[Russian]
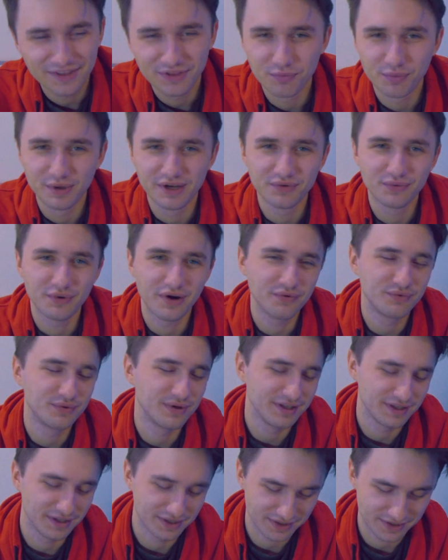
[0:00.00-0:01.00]
Это были
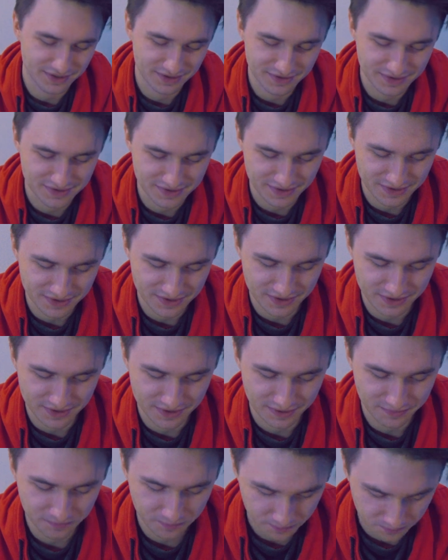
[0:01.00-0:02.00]
вафли из,
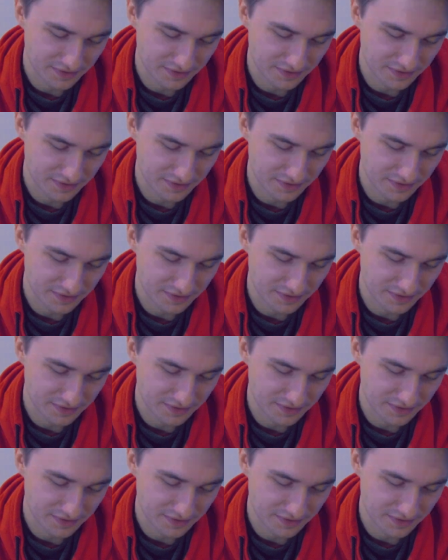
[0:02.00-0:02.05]
э,